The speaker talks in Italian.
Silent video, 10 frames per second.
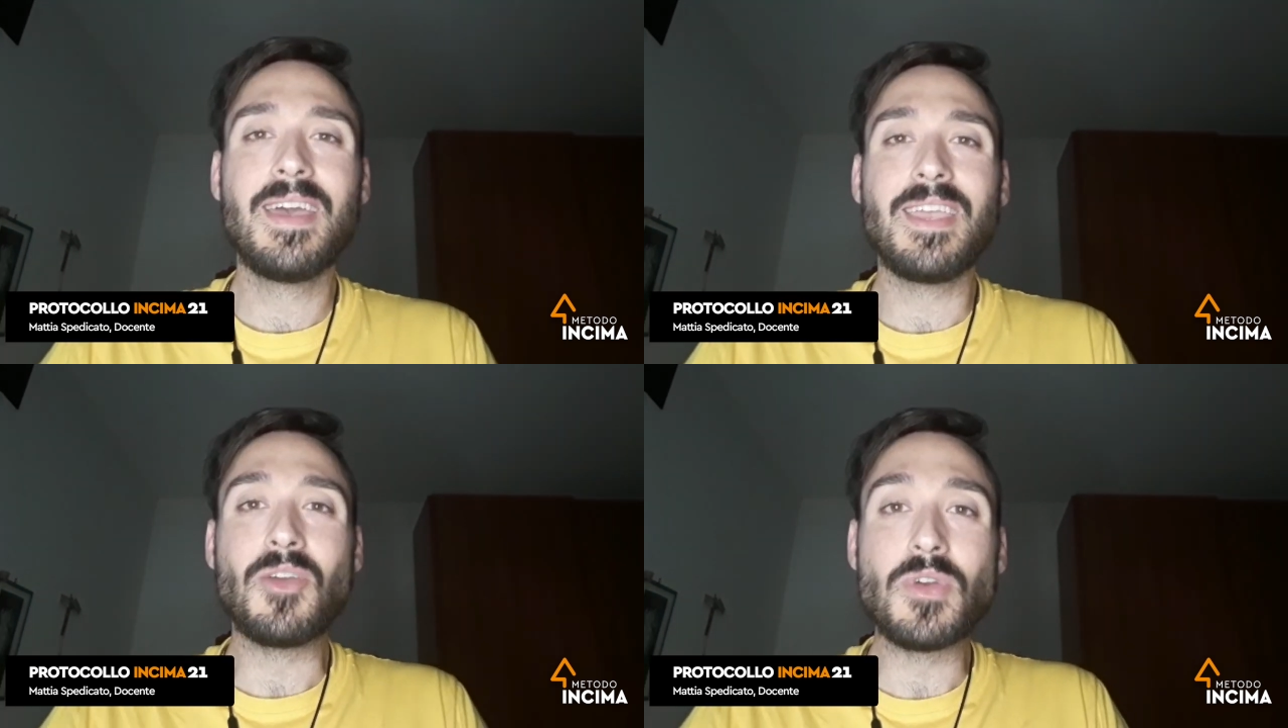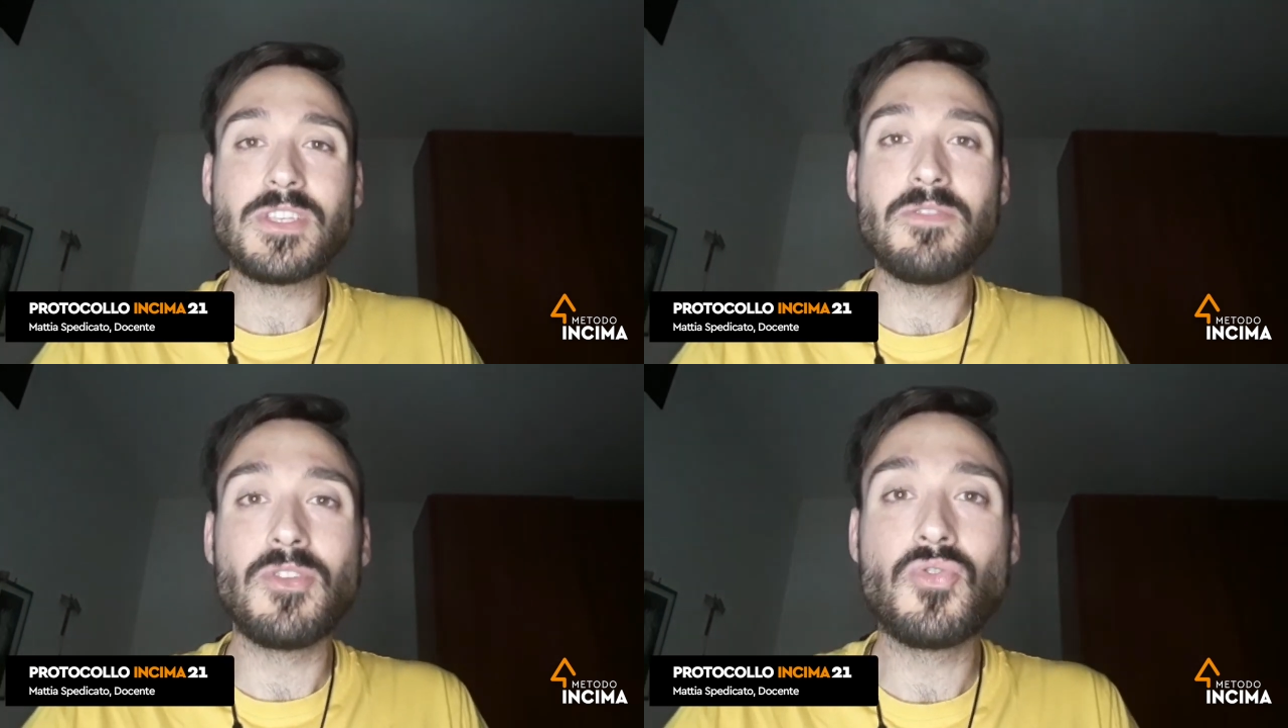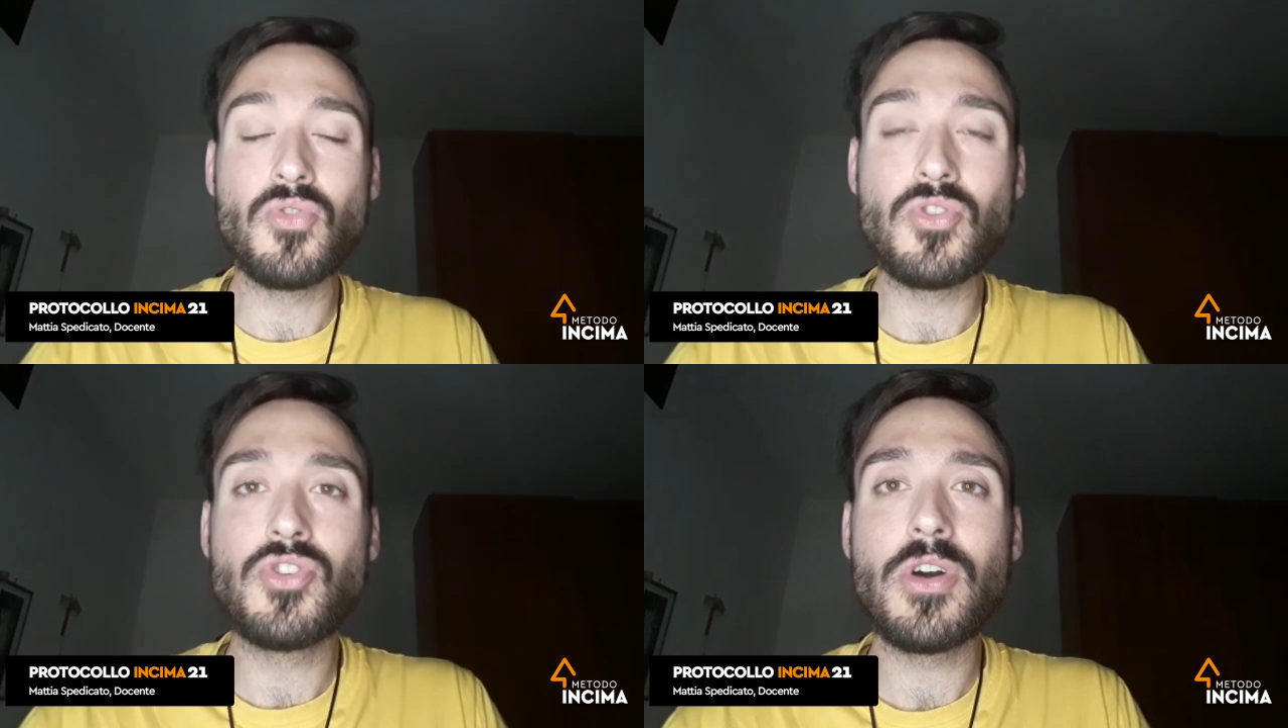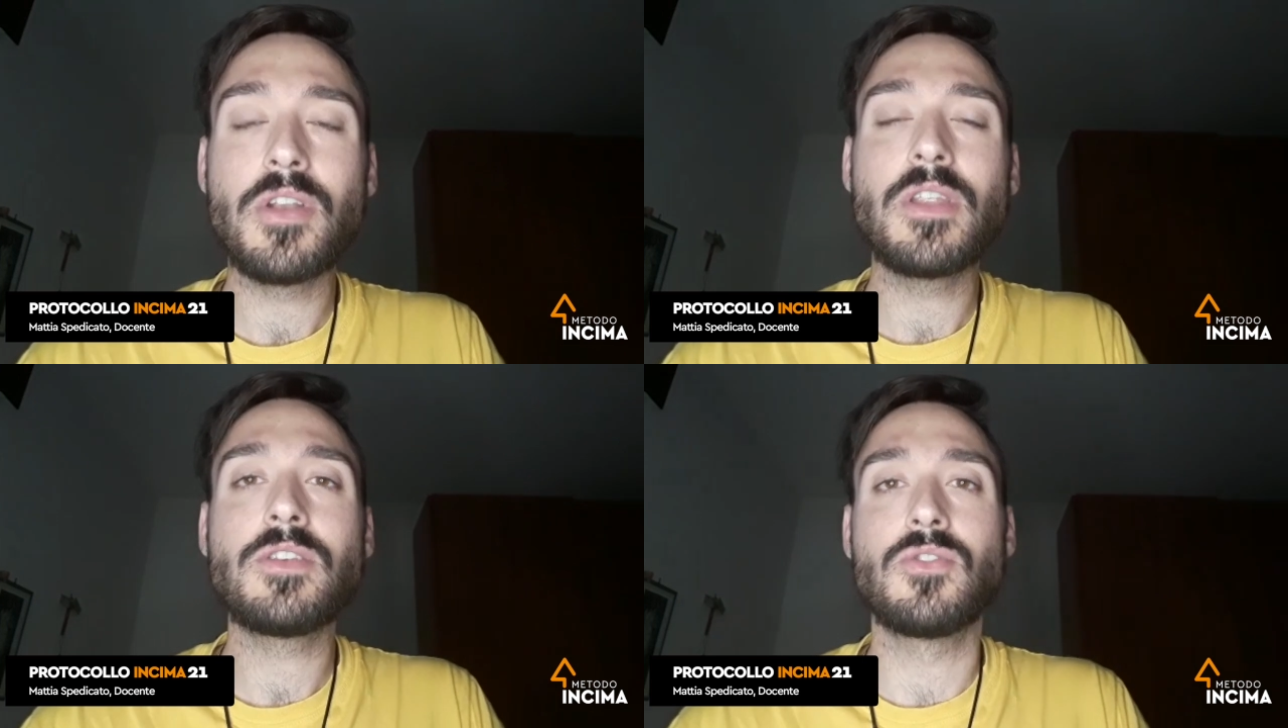in questi 21
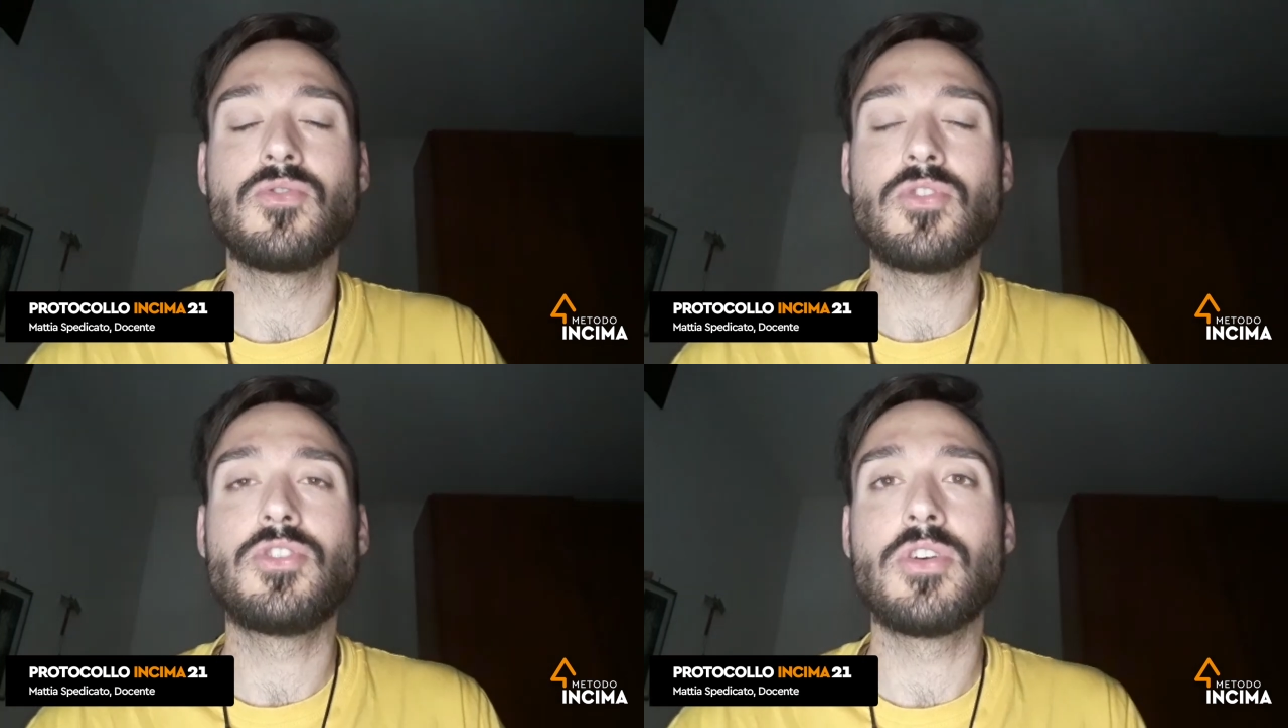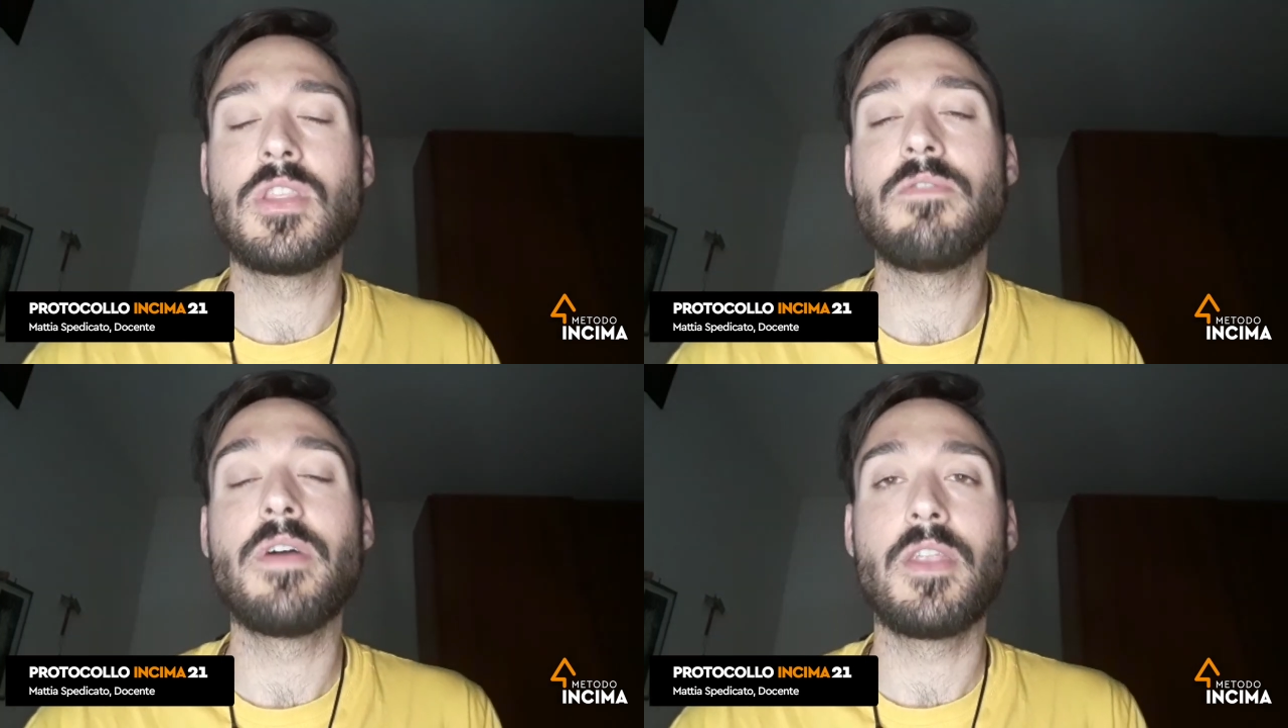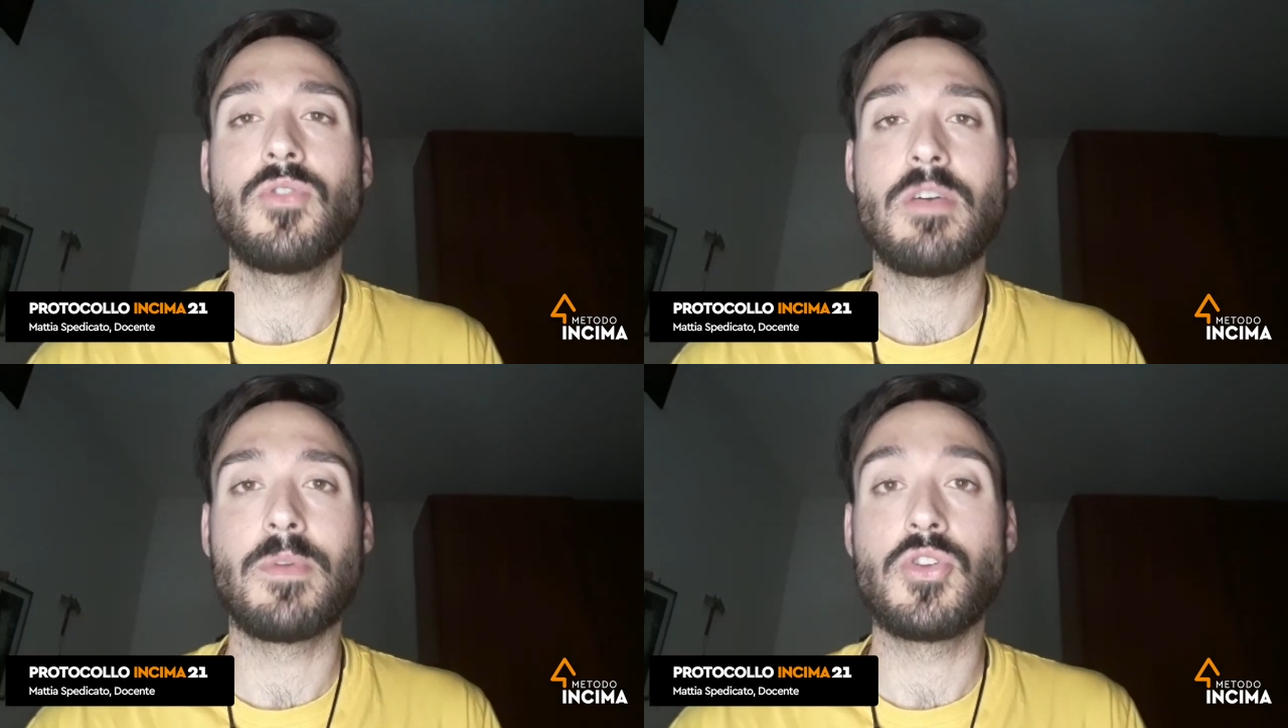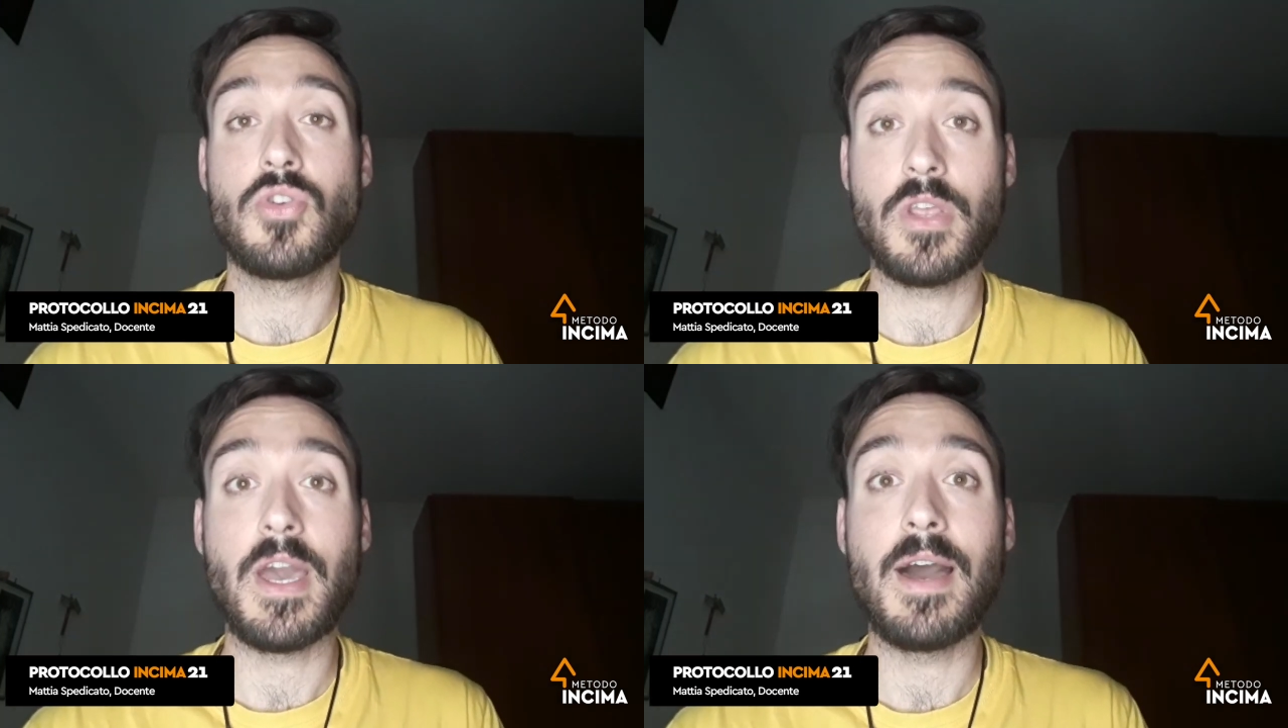giorni sono riuscito ad avere una
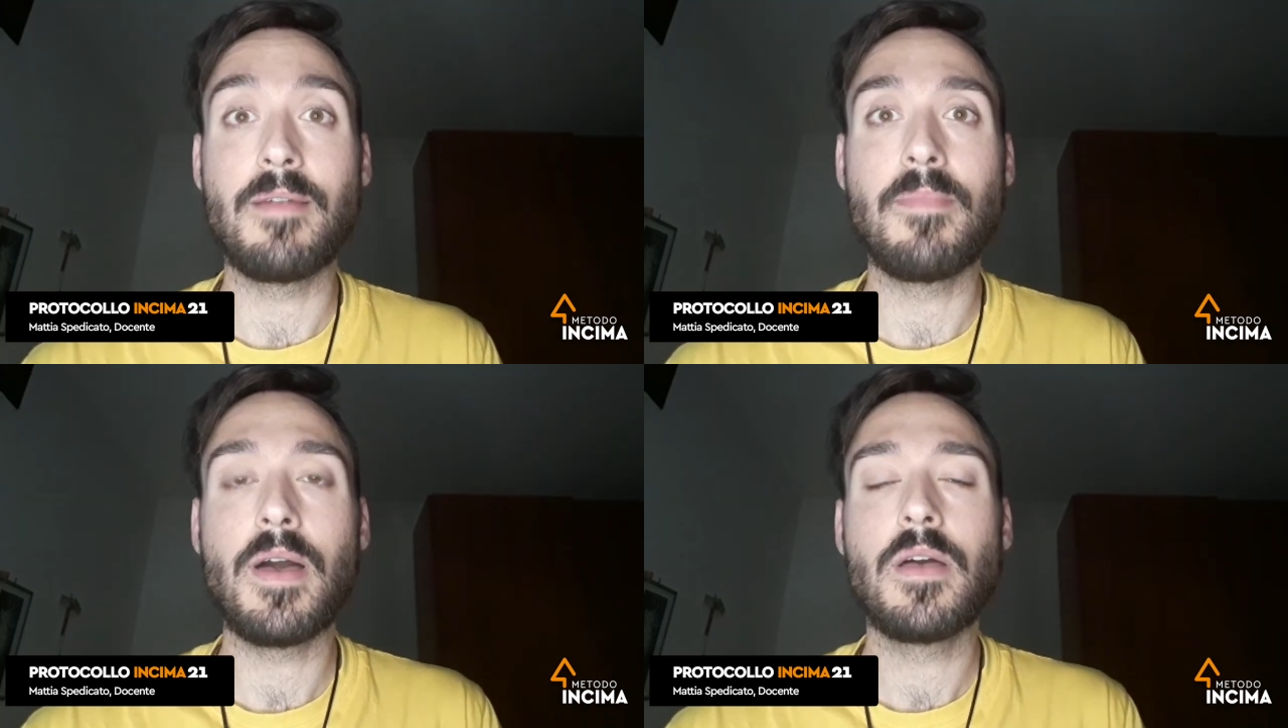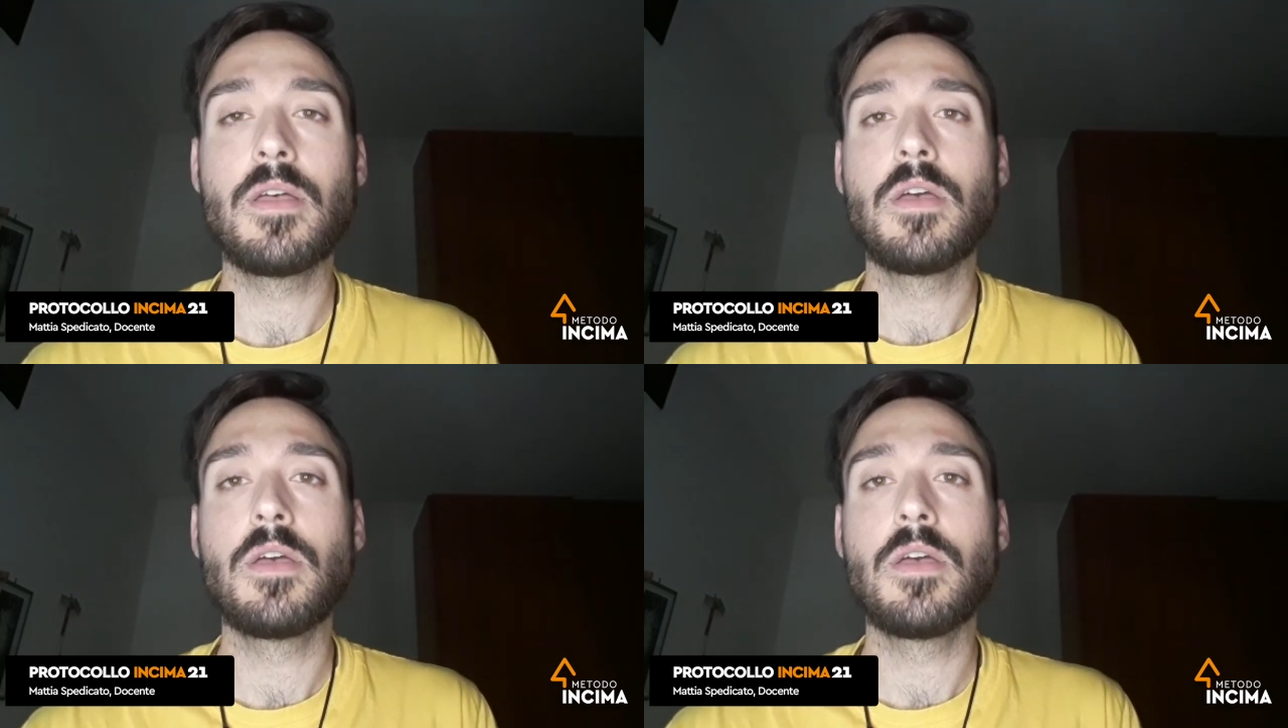maggior calma,